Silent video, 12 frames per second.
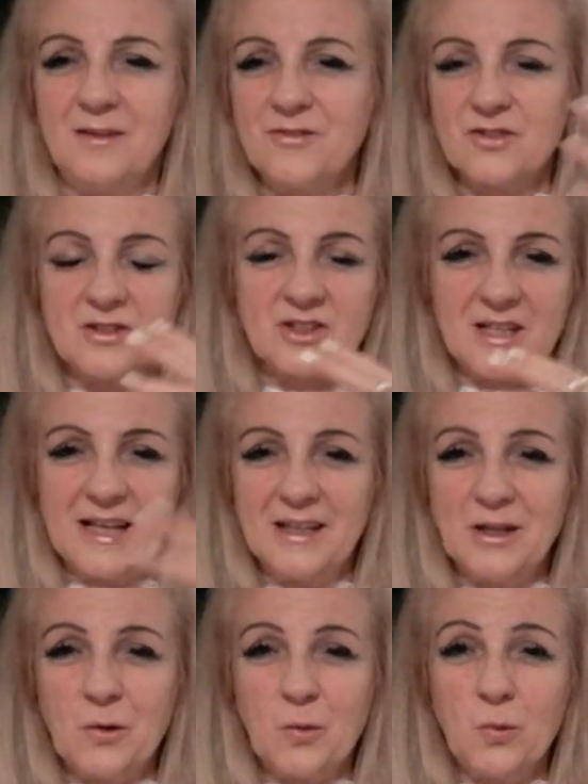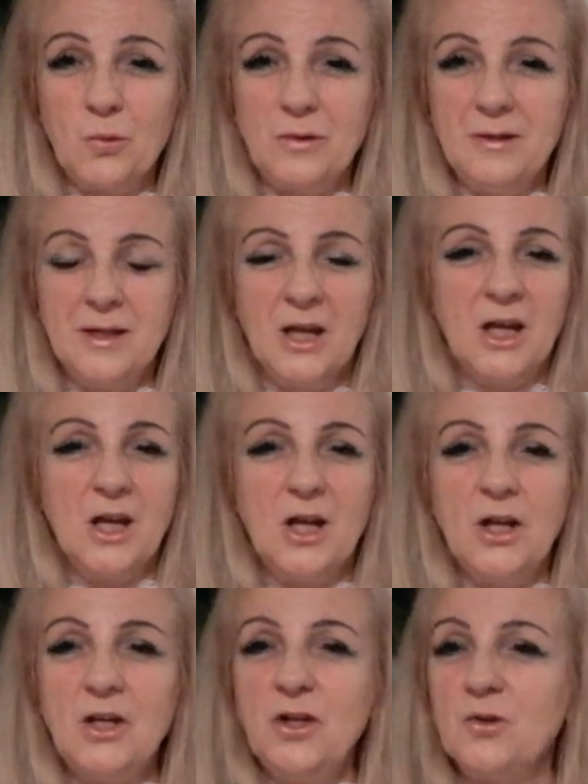w szklanej kuli
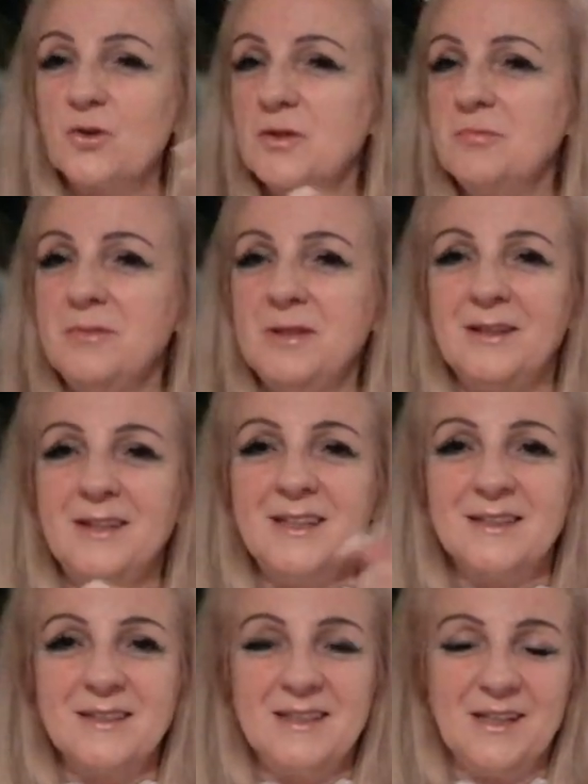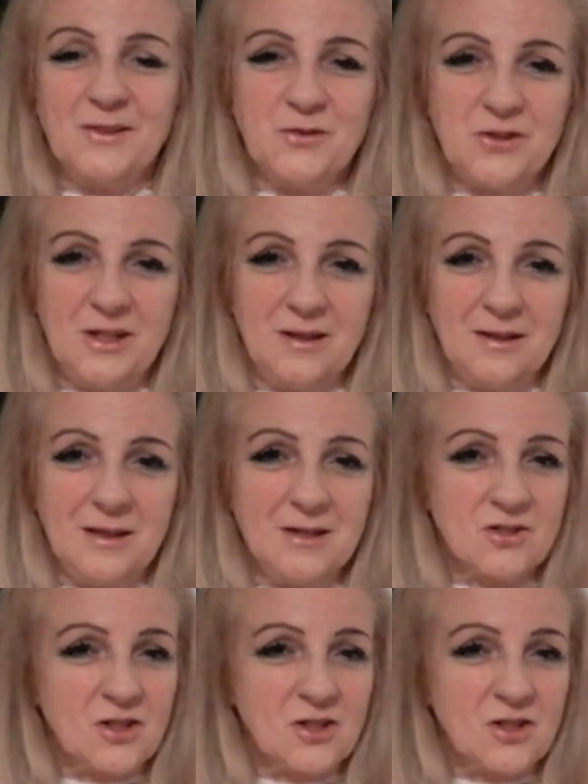i już mnie nic nie dosięgnie.